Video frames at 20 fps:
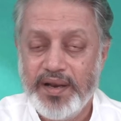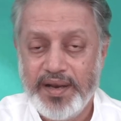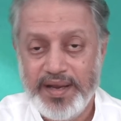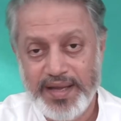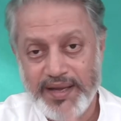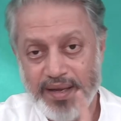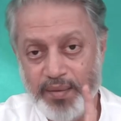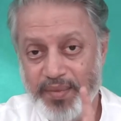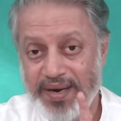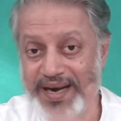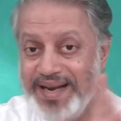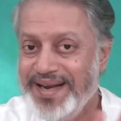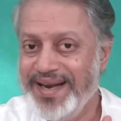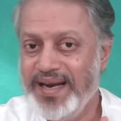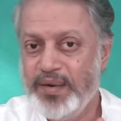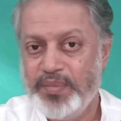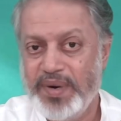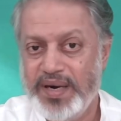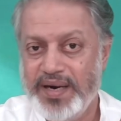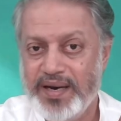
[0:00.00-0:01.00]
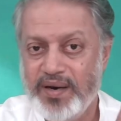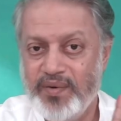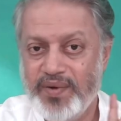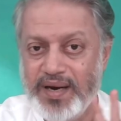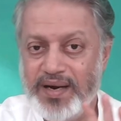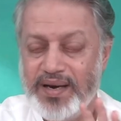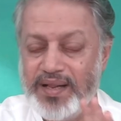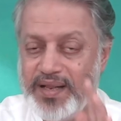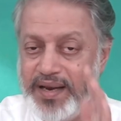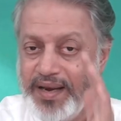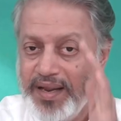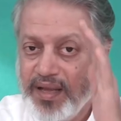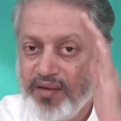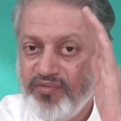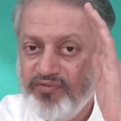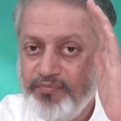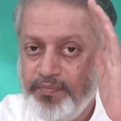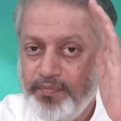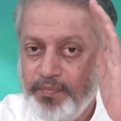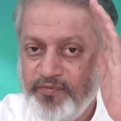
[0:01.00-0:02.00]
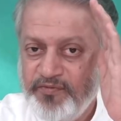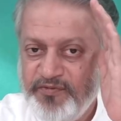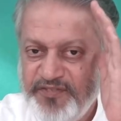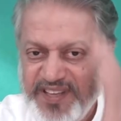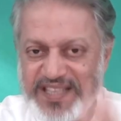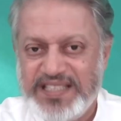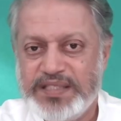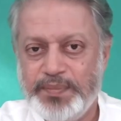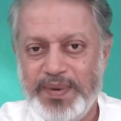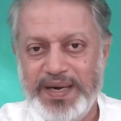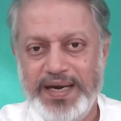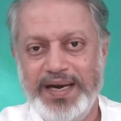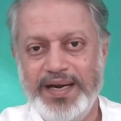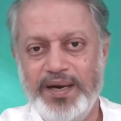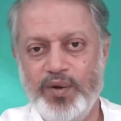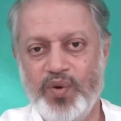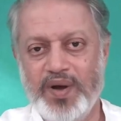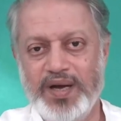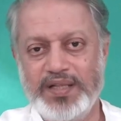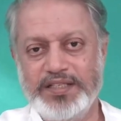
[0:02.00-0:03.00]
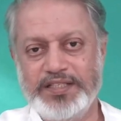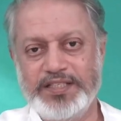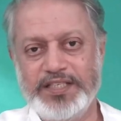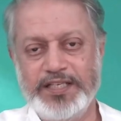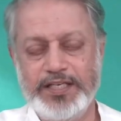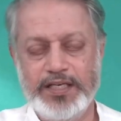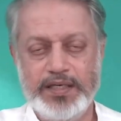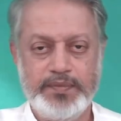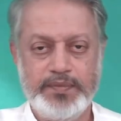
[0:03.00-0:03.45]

நீங்க மெடிடேட் வர்றது நீங்க ஃபிக்ஸ் பண்ணிட்டு உட்காந்துட்டீங்க